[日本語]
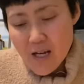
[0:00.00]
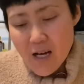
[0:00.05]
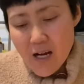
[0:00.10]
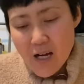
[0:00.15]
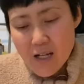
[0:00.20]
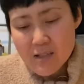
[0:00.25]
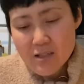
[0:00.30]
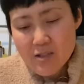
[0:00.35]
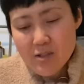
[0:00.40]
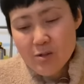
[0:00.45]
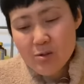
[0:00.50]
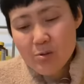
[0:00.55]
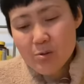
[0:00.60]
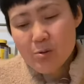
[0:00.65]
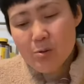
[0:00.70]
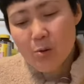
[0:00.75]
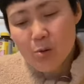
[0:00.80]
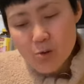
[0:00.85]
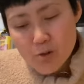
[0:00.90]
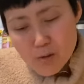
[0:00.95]

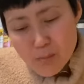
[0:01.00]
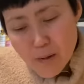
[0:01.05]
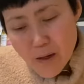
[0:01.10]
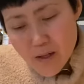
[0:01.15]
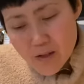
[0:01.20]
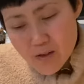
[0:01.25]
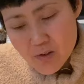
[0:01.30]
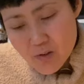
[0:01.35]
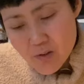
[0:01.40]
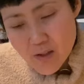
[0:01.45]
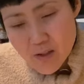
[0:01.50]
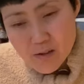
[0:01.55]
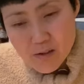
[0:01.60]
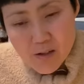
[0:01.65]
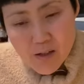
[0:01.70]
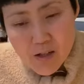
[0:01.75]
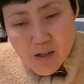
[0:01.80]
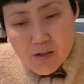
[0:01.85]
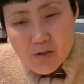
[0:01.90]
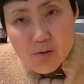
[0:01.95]
86万
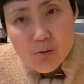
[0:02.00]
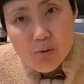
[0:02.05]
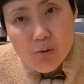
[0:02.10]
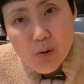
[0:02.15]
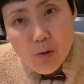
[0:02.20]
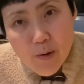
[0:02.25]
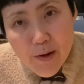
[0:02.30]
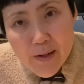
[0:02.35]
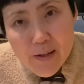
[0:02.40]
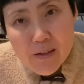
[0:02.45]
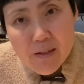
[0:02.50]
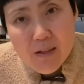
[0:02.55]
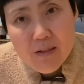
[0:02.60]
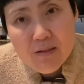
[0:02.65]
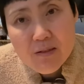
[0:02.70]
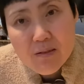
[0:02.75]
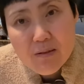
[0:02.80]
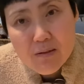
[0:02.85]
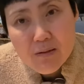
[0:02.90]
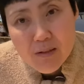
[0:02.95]
974円で
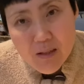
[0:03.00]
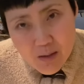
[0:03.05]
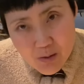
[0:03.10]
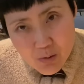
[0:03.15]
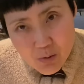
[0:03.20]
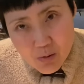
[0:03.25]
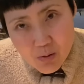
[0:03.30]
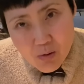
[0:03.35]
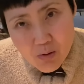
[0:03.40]
済んだと。